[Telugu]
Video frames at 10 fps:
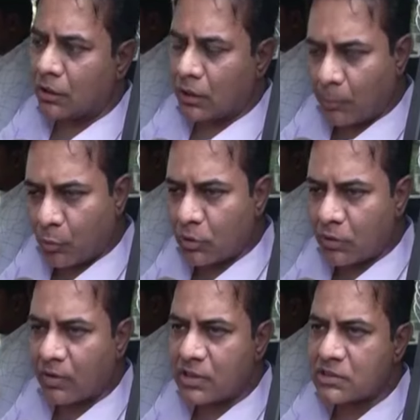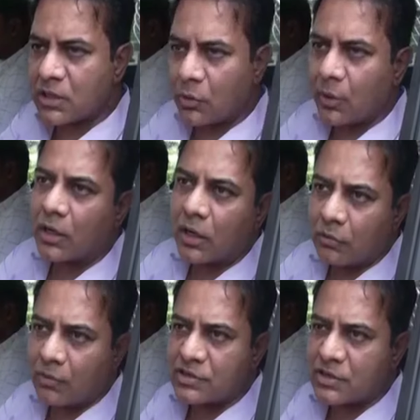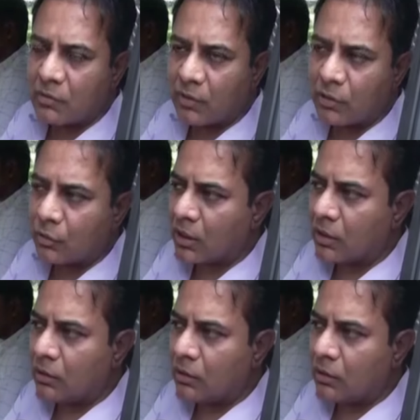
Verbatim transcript: ఎప్పుడు నిర్వహిస్తారు ఎట్లా నిర్వహిస్తారు ఇవన్నీ కూడా